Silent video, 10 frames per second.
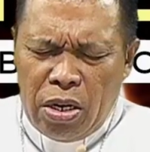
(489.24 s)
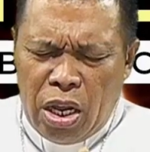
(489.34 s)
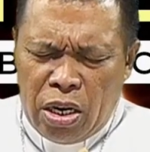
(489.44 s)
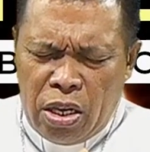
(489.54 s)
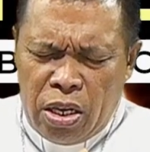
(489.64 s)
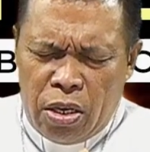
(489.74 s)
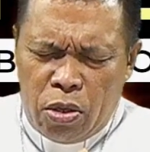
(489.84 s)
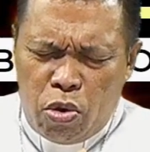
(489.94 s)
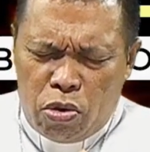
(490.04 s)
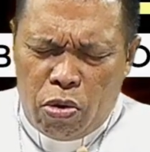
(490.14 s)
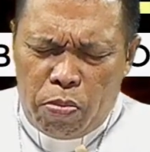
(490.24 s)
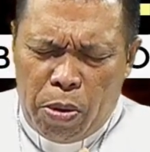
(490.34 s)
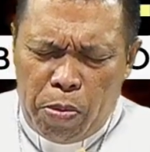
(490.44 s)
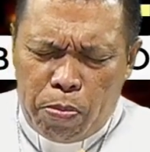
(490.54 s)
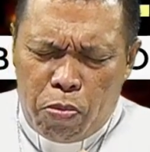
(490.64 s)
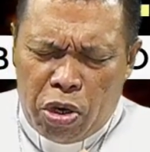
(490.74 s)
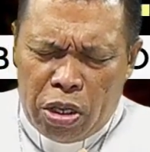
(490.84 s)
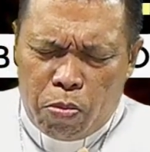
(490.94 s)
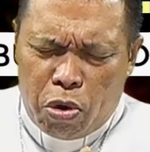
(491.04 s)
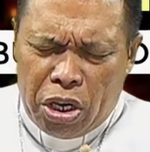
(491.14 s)
dari YouTube Gemim
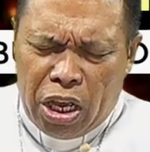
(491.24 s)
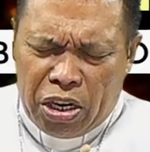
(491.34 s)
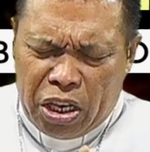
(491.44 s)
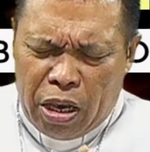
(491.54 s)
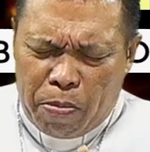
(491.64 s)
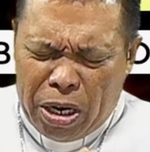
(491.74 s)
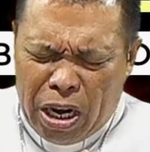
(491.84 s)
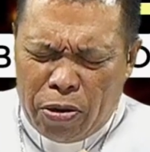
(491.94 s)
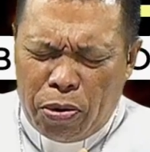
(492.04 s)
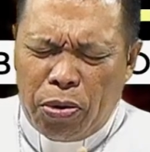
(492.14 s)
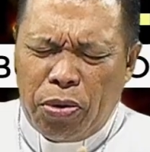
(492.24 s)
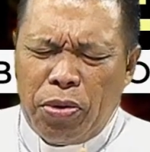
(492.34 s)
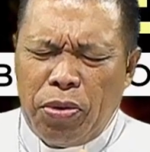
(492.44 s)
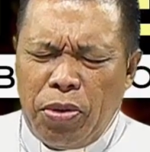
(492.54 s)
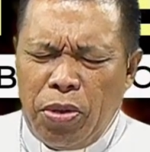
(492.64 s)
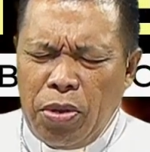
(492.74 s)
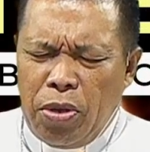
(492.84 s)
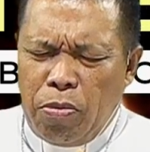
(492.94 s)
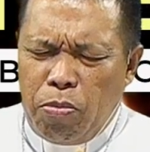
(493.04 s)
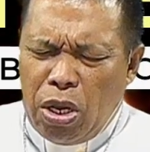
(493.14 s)
Bukit Moria Rikek Manado.
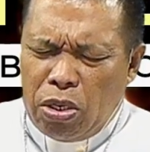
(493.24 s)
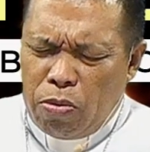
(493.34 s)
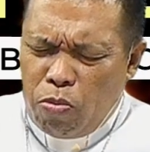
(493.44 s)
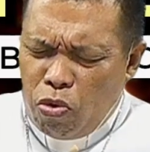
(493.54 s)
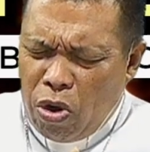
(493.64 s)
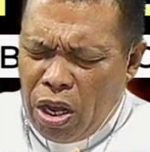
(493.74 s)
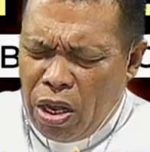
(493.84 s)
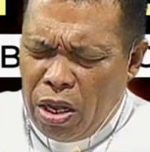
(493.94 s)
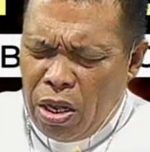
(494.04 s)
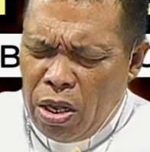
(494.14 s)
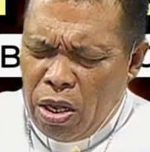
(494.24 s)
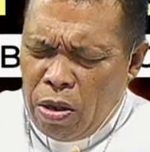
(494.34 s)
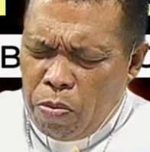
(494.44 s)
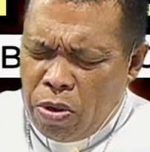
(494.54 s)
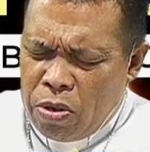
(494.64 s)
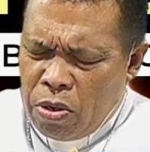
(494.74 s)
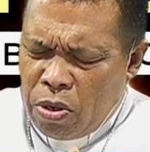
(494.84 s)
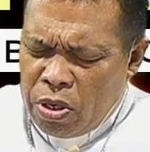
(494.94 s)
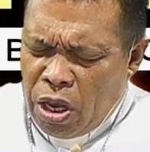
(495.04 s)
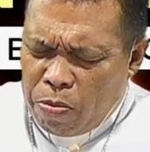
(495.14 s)
Biar semua
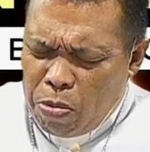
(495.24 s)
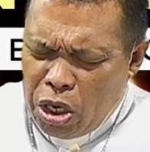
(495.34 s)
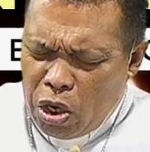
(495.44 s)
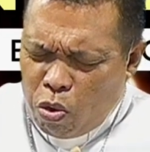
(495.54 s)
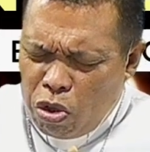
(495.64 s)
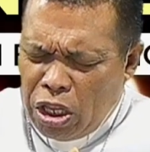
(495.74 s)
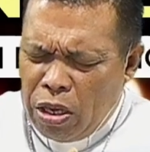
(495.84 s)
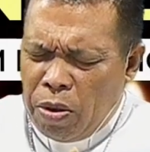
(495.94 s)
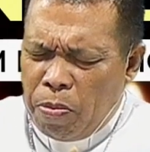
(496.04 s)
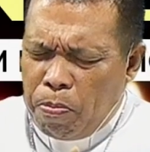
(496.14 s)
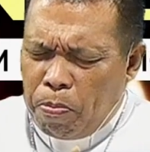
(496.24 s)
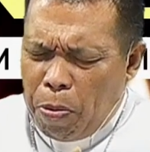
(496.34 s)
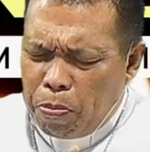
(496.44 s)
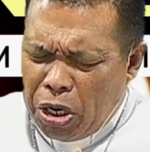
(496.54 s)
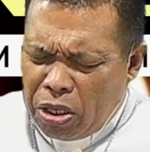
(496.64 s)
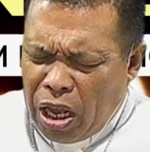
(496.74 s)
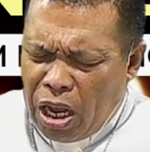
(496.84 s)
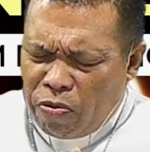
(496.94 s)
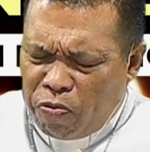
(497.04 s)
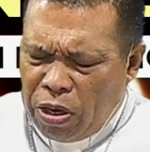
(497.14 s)
yang mengikuti
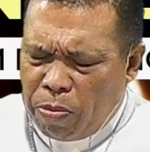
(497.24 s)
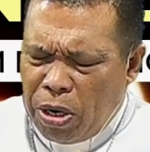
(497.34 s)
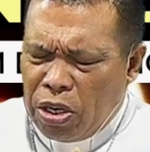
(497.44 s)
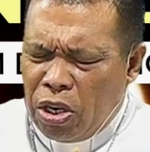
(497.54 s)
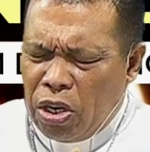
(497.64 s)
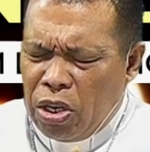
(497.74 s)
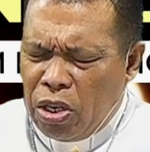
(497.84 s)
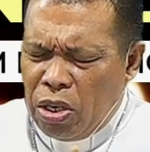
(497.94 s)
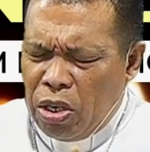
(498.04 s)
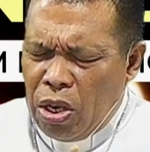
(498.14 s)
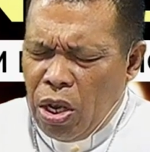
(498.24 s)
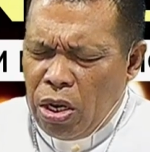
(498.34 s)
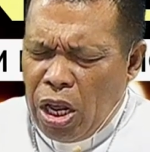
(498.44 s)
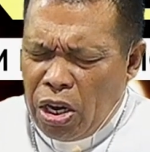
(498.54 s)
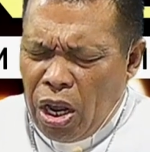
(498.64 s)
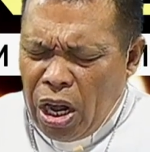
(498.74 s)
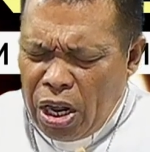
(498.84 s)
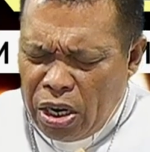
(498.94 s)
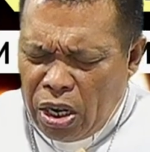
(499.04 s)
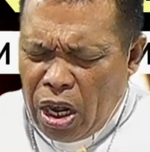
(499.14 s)
pemberitaan firman ini dari
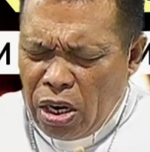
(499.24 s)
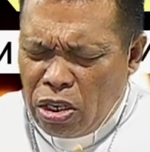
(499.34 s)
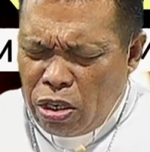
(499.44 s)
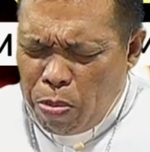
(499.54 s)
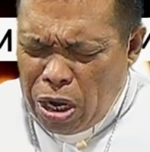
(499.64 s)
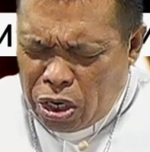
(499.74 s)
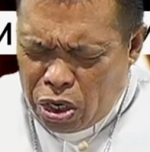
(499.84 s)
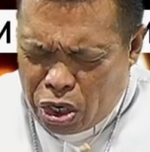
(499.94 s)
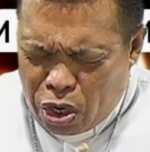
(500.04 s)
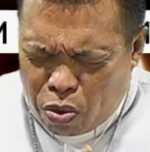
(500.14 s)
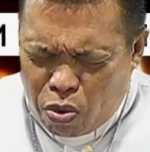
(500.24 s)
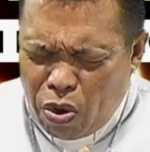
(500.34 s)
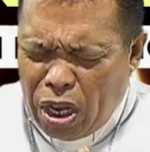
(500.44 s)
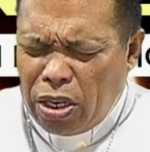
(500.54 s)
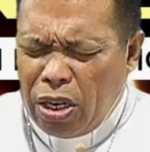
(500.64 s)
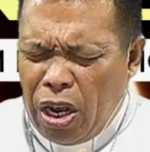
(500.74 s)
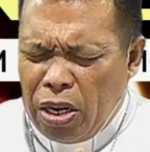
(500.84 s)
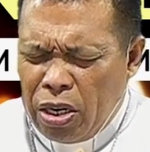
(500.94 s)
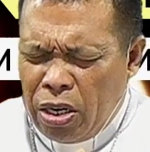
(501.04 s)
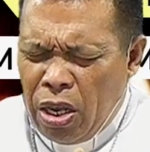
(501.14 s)
hari ke hari semakin
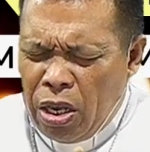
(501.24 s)
dikuatkan,